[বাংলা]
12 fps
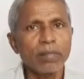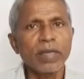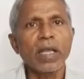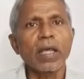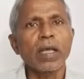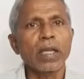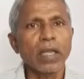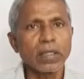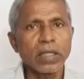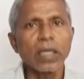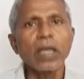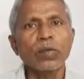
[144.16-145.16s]
আমরা
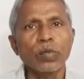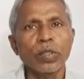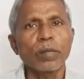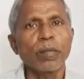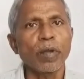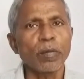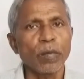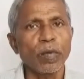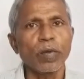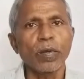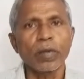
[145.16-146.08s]
রাস্তাঘাট করতে পারবো